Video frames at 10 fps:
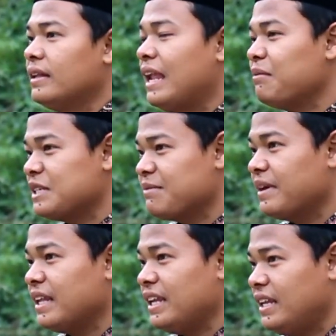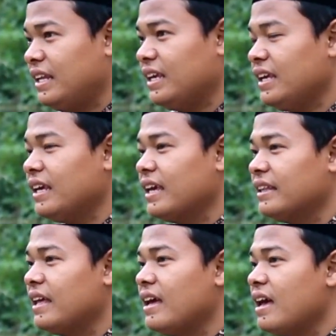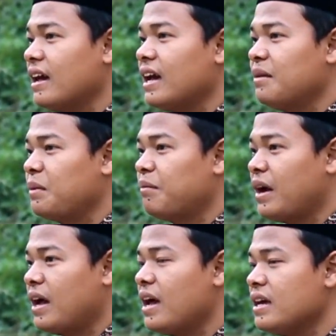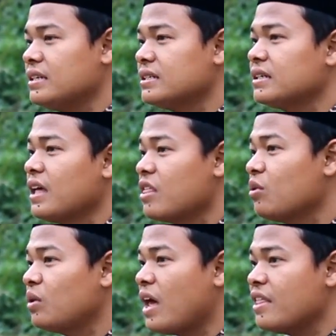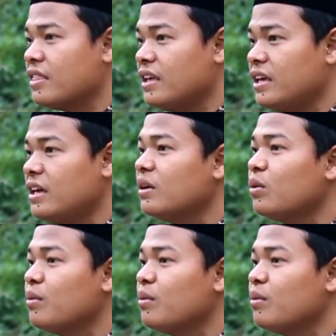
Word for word: Dalam kesempatan ini kita akan membahas Sulafi